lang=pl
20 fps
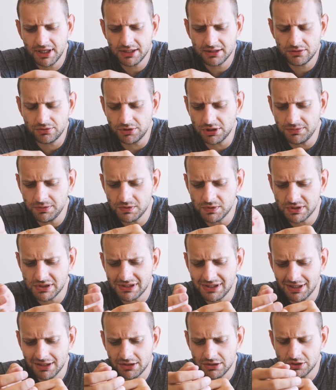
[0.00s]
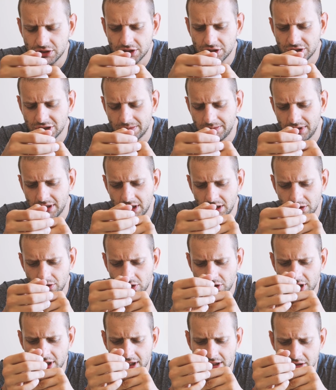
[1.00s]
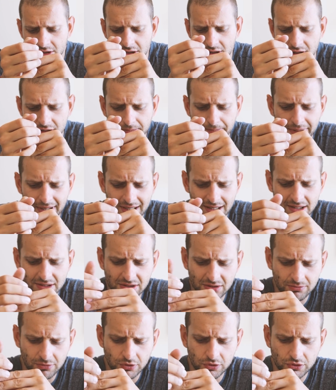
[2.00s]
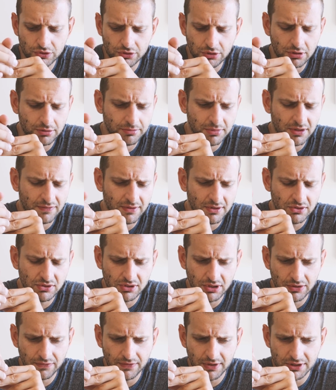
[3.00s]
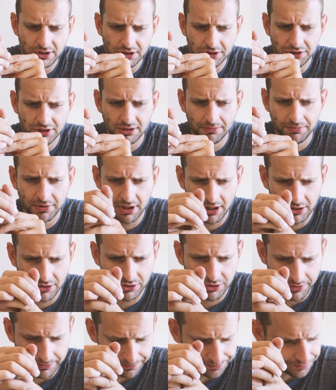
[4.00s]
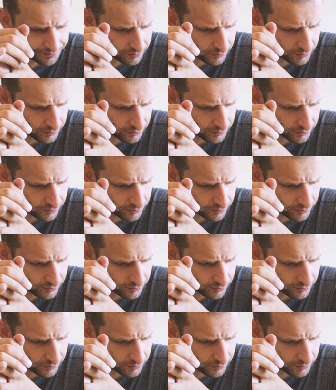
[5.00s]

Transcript: drugi minus jest taki, że trzeba je dokręcić bardzo mocno, mniej więcej 25